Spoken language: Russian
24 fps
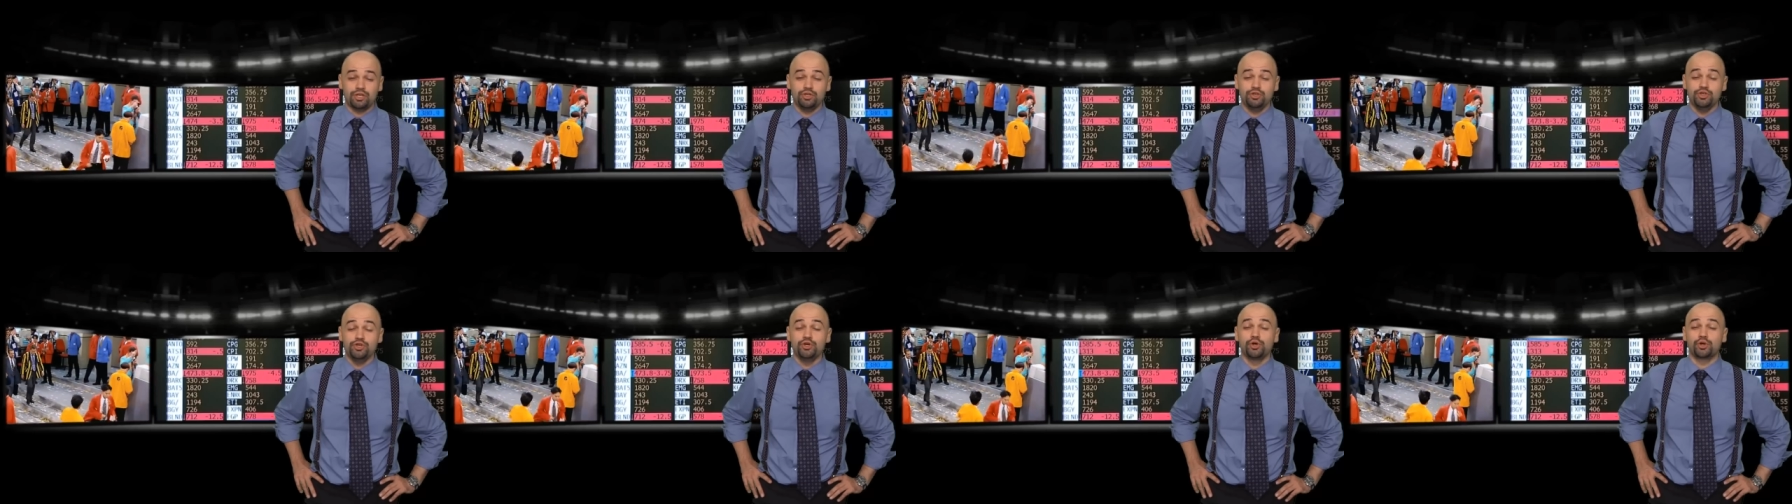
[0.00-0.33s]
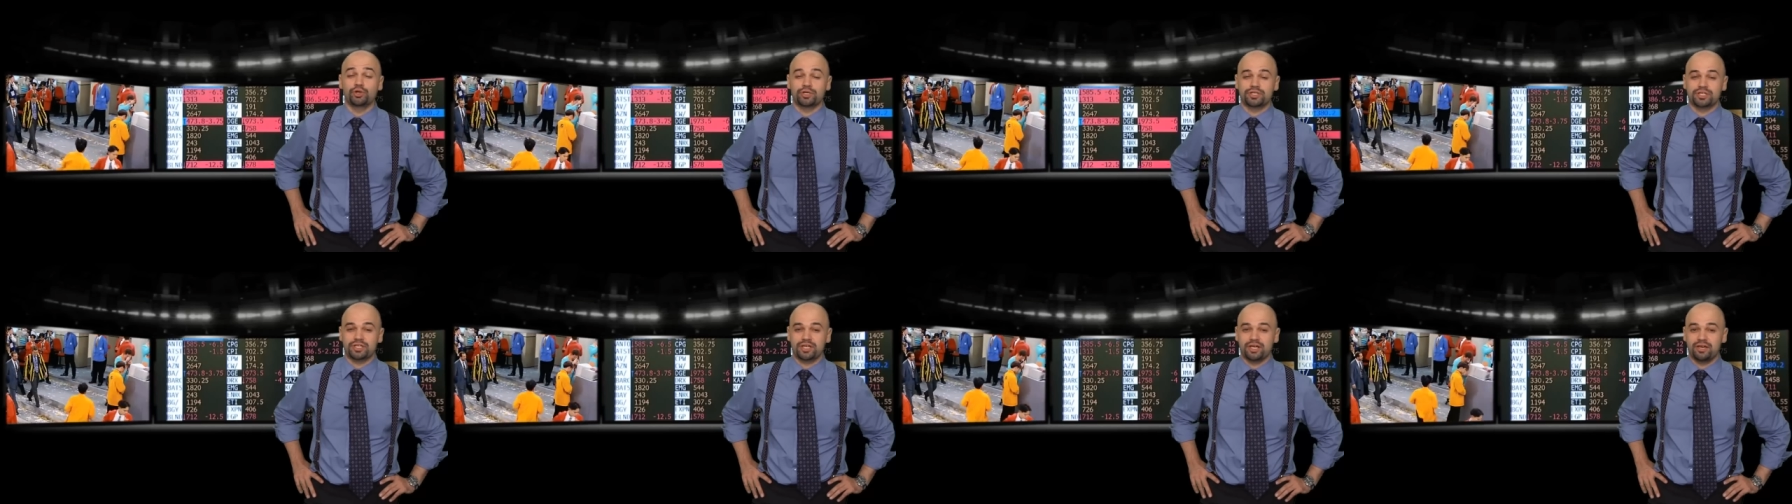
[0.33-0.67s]

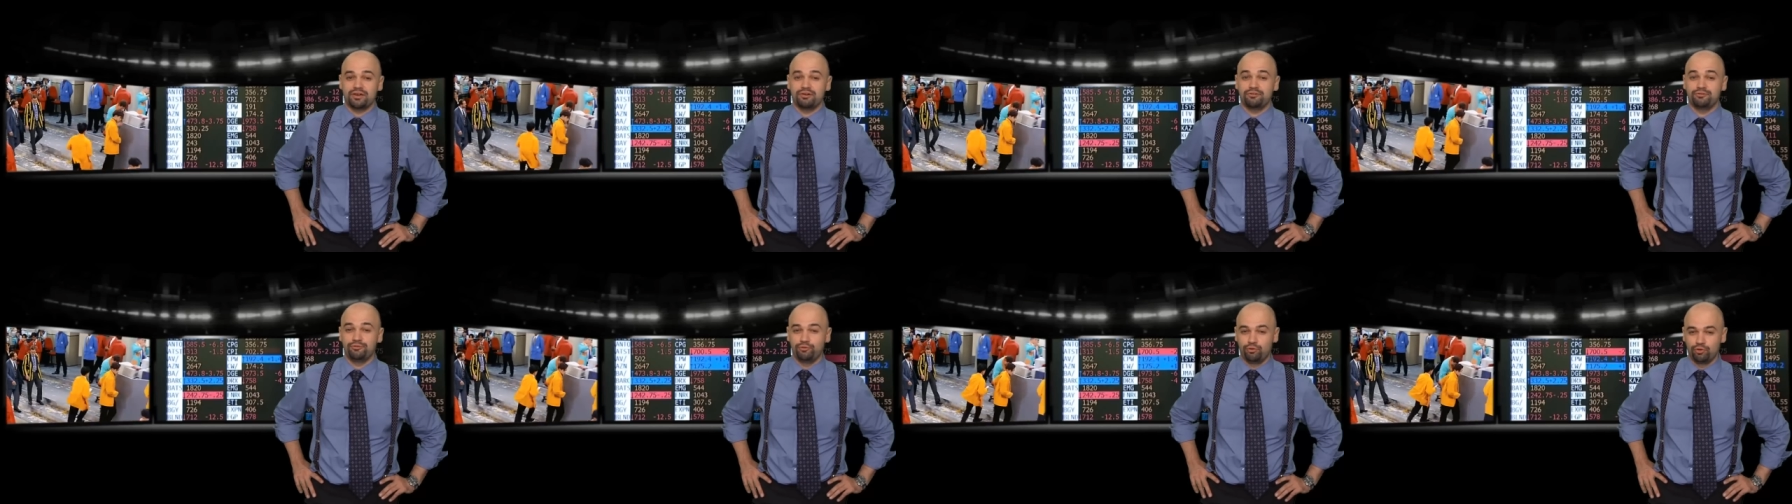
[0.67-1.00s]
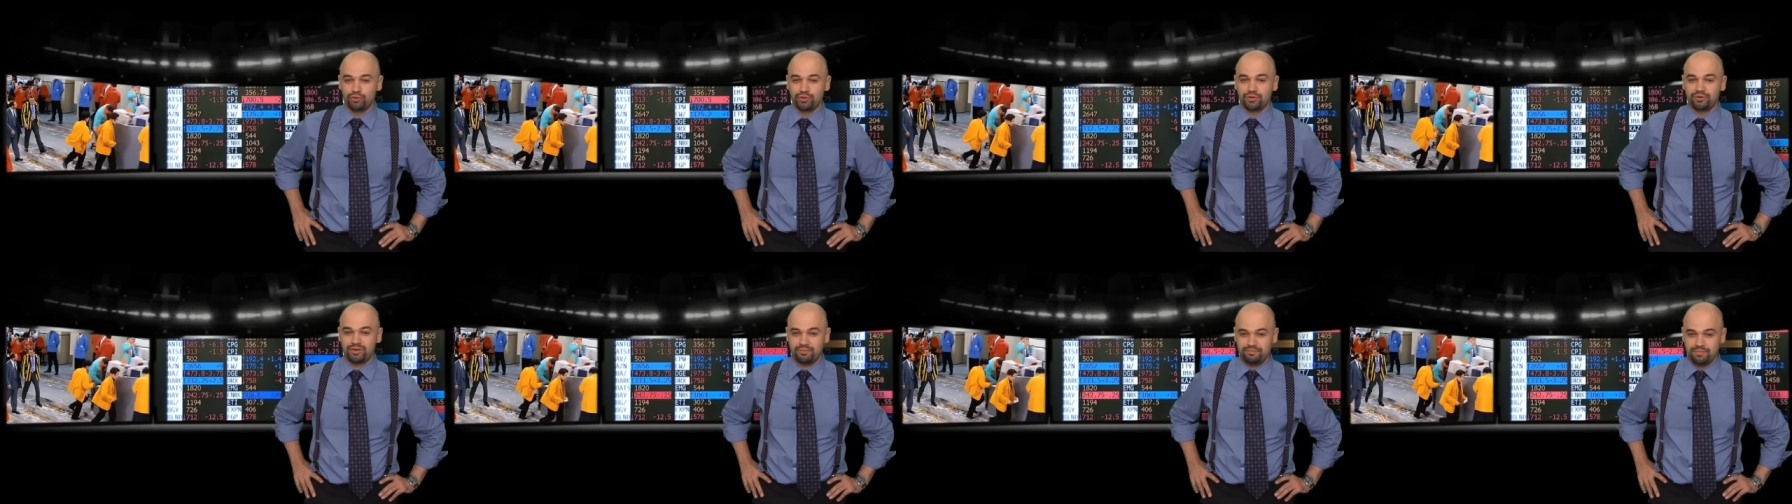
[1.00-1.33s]
Нью-Йоркская
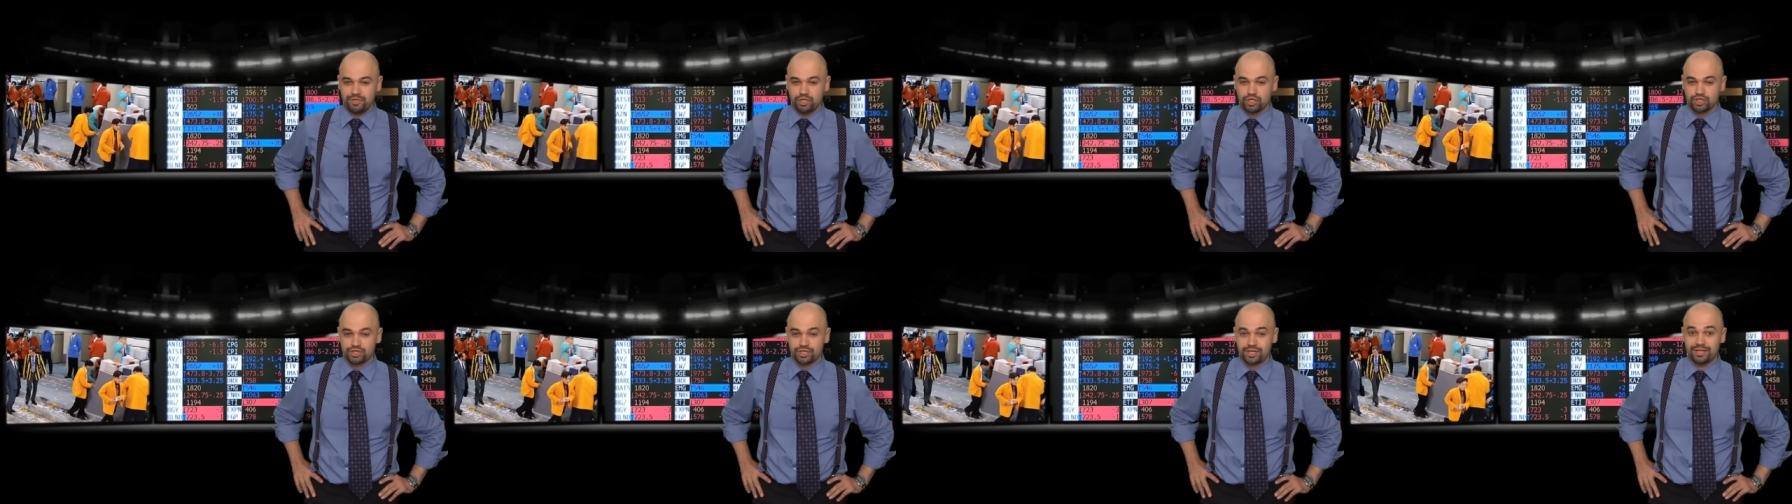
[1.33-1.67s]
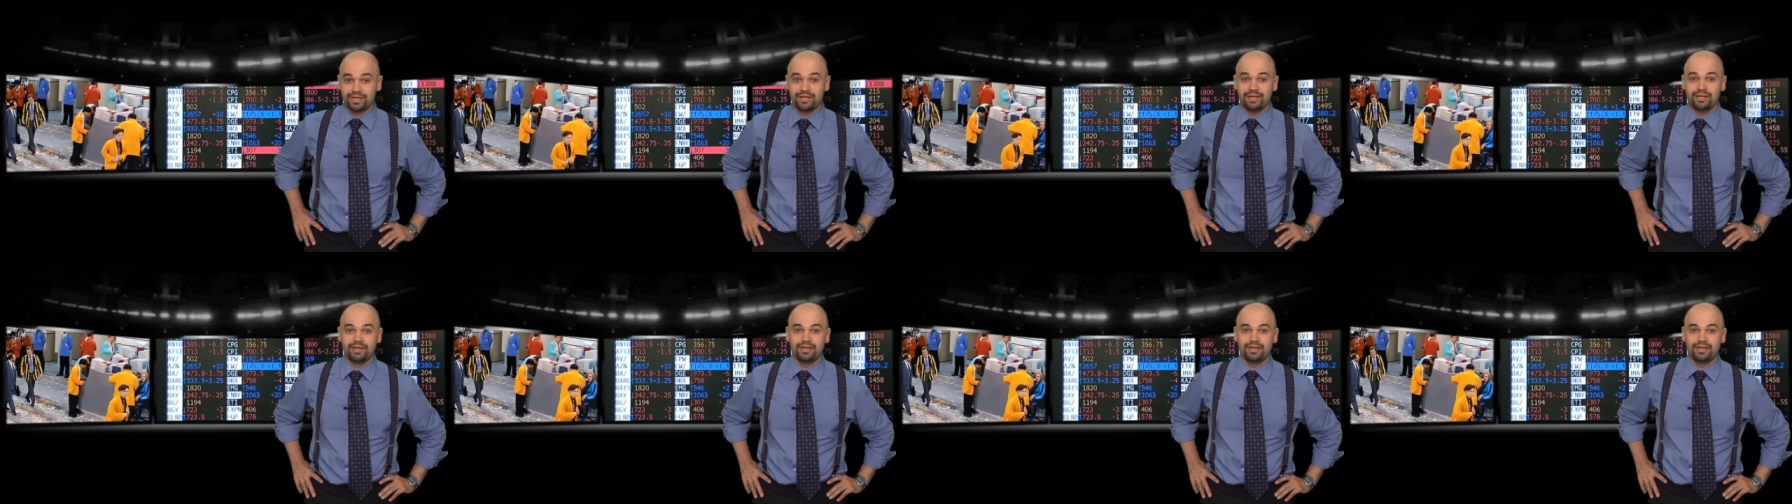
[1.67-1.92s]
фондовая биржа,